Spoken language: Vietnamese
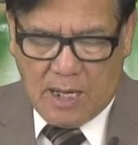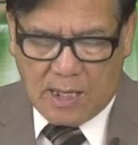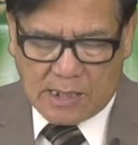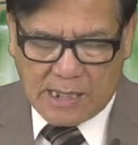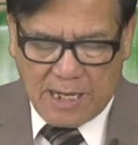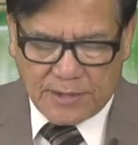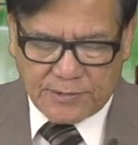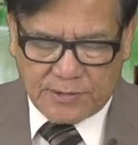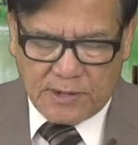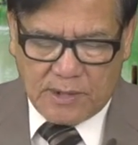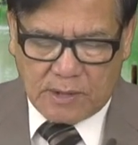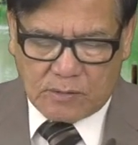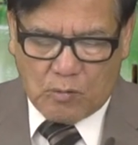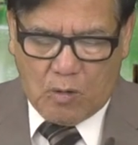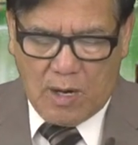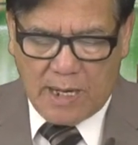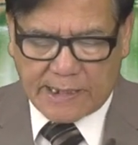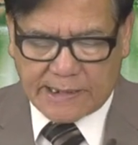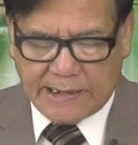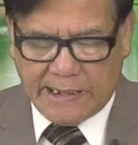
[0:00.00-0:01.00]
các nước
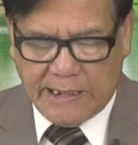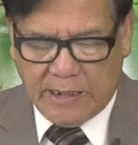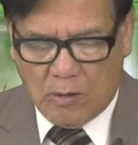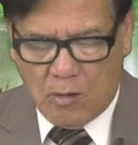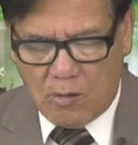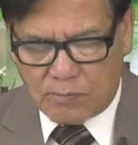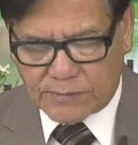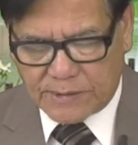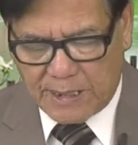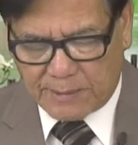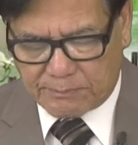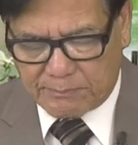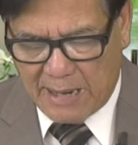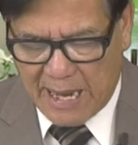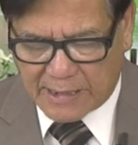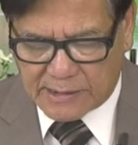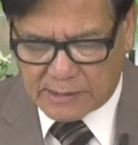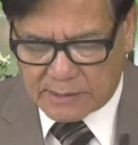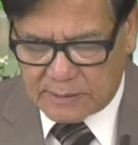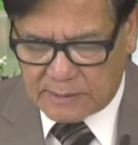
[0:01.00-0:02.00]
Hoa Kỳ, Úc, Nhật
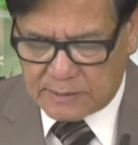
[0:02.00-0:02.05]
Bản